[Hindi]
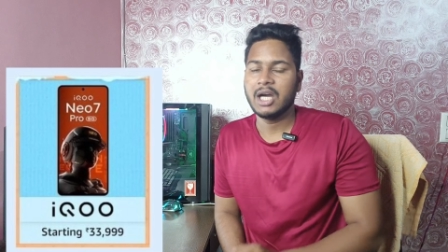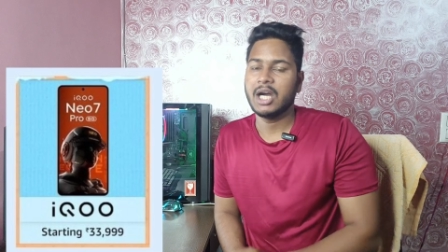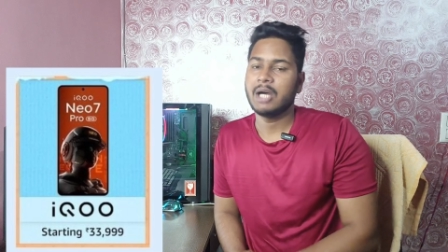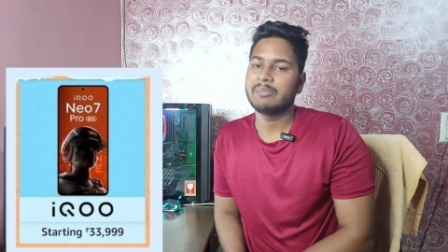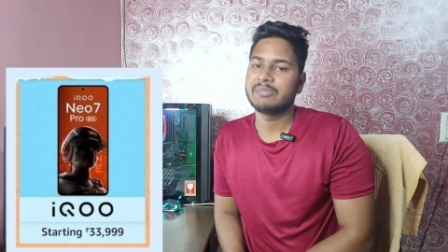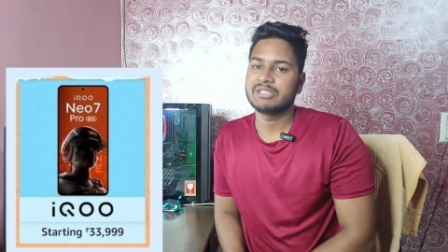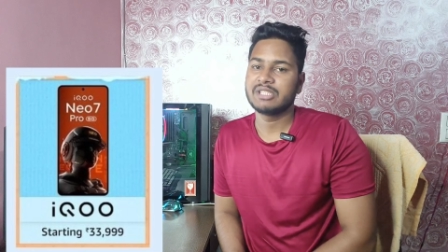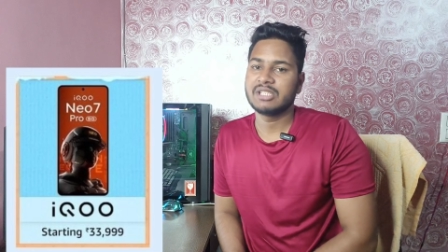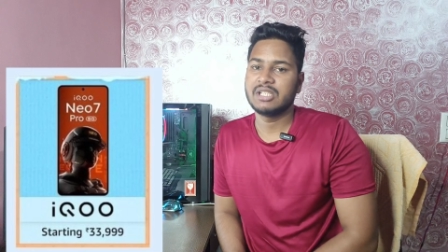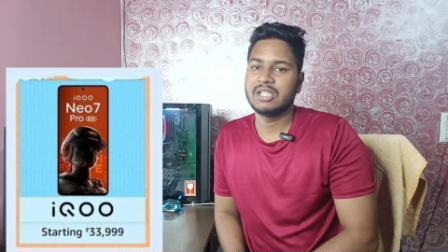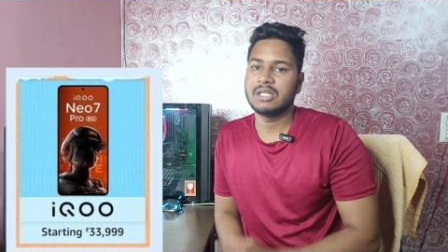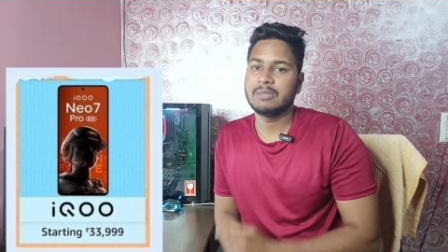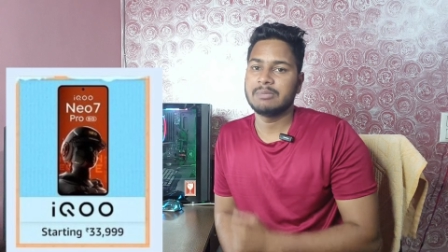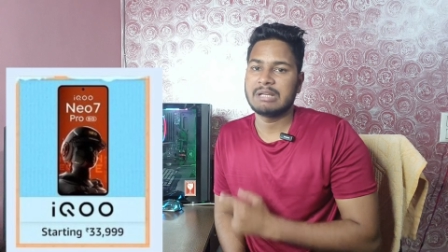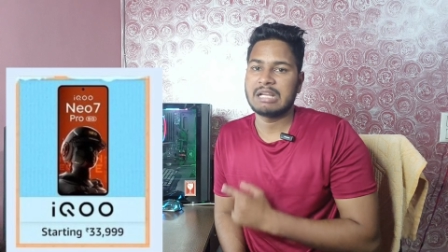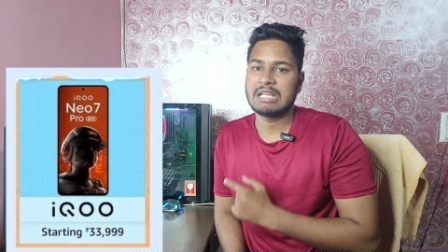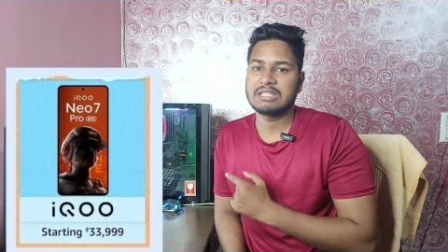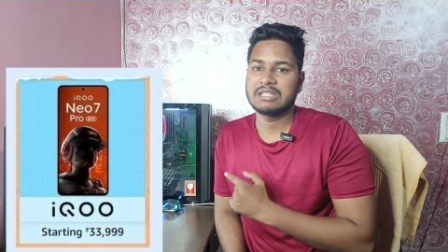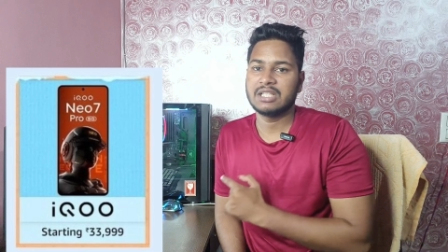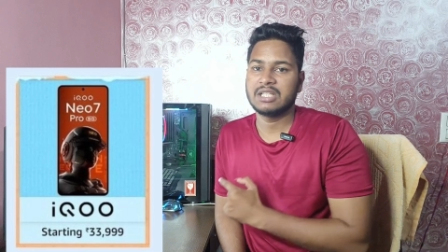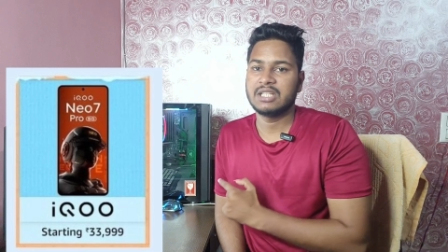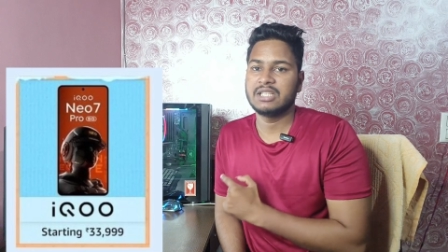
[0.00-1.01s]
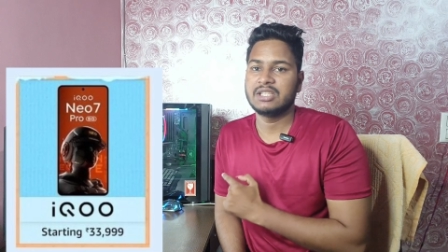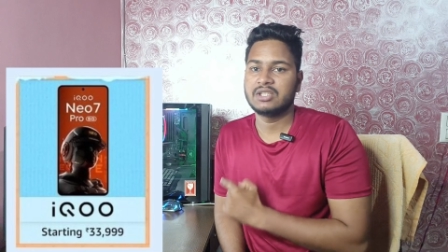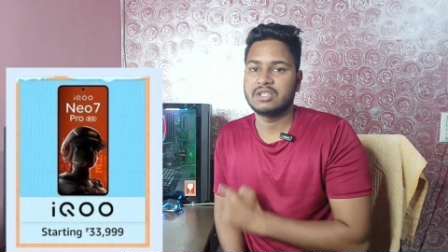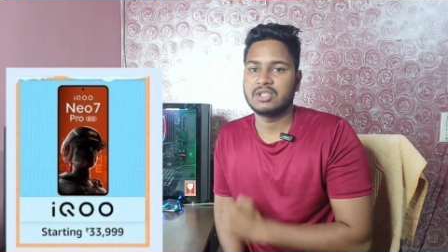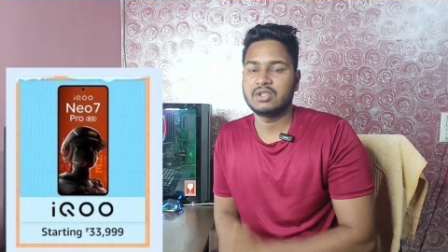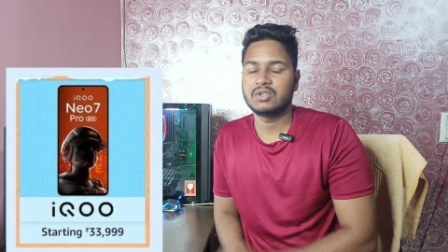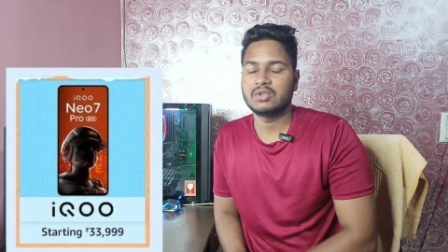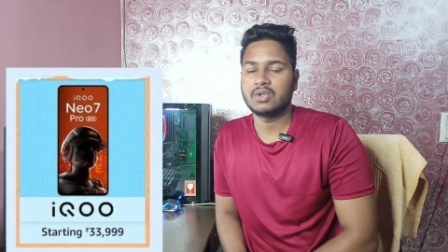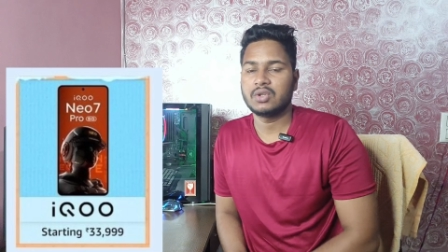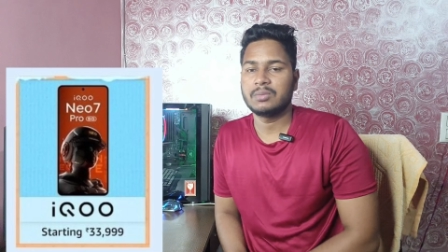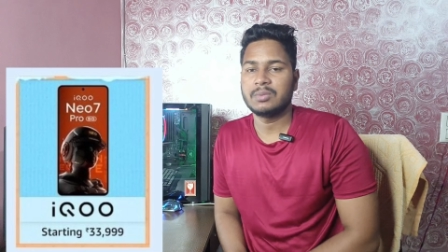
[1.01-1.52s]
आप इसकी लीक प्राइस का
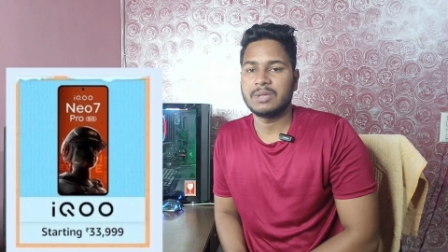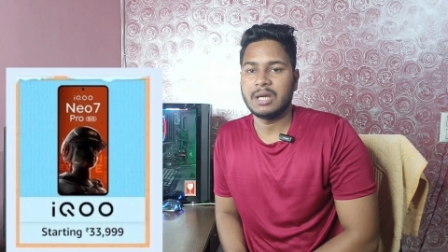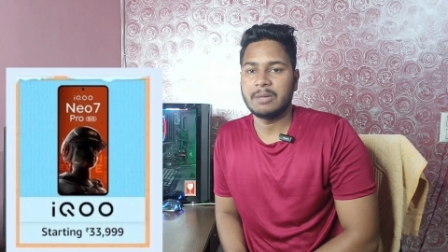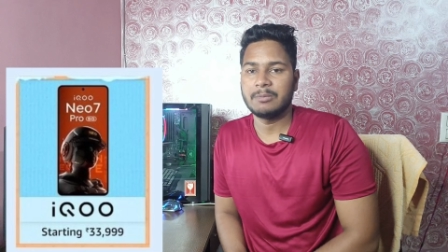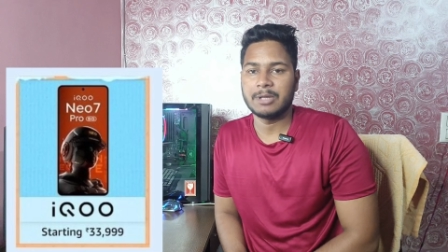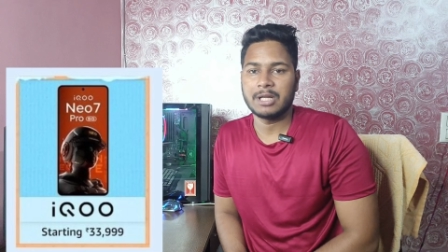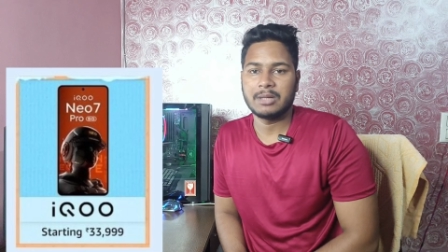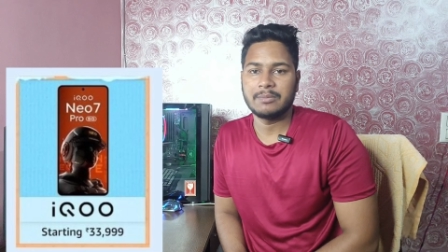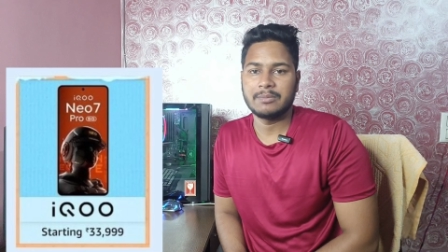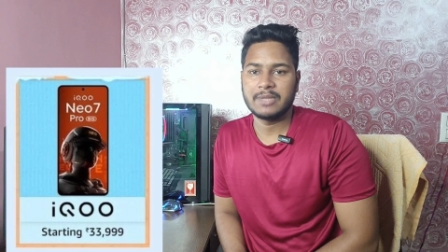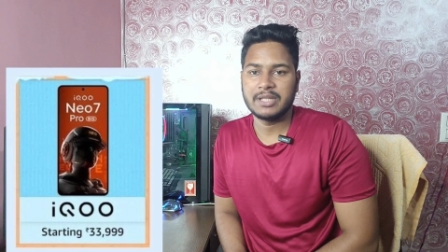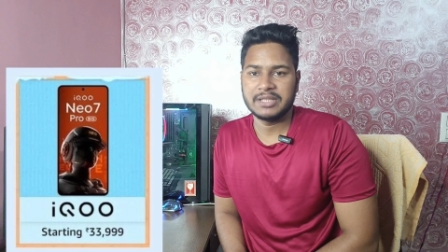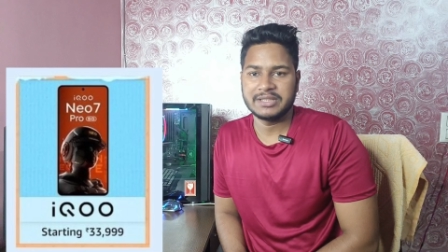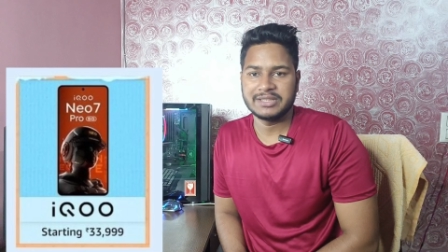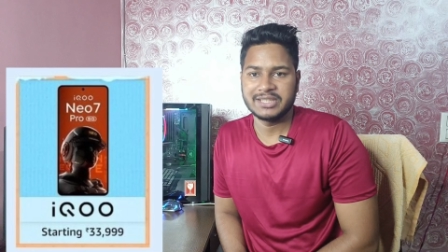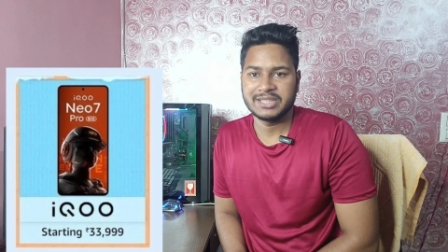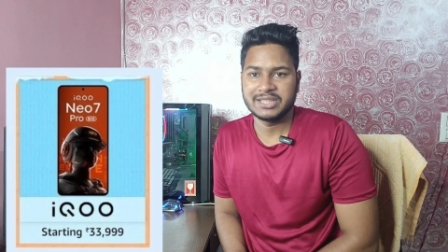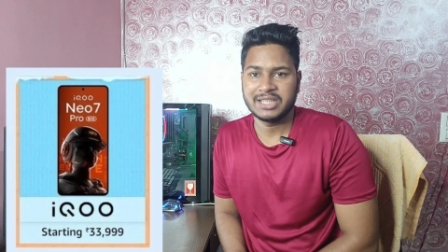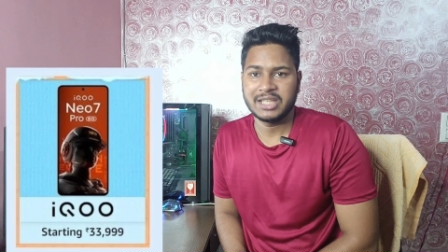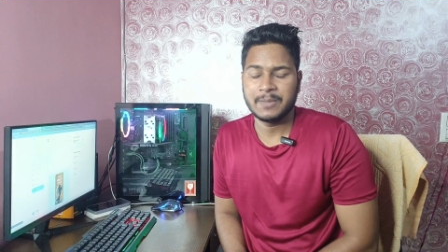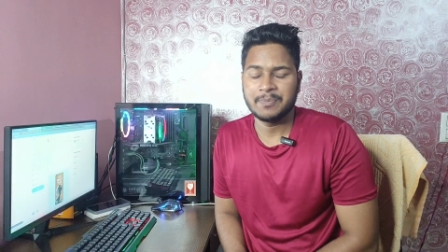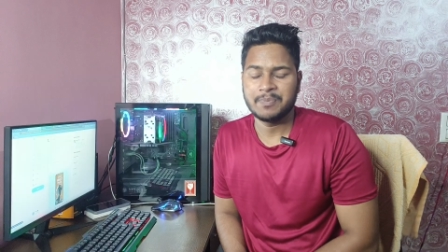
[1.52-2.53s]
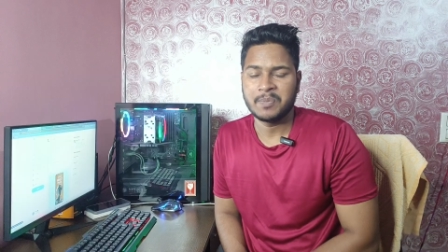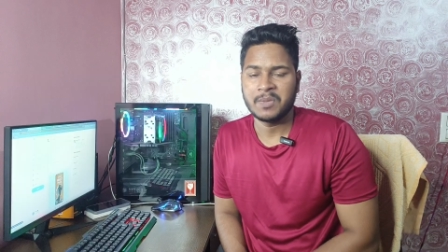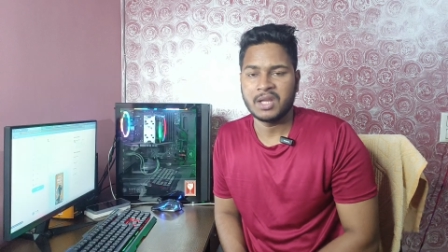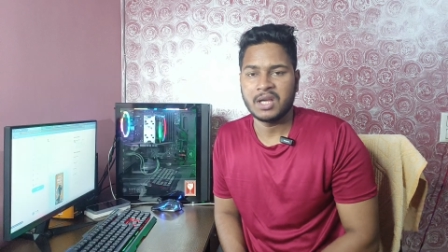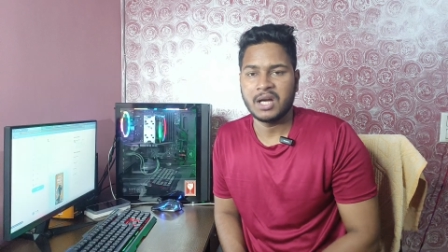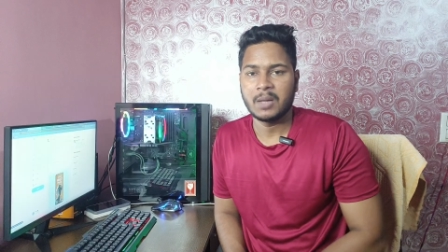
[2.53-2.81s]
स्क्रीनशॉट भी यहाँ पर आप देख सकते हैं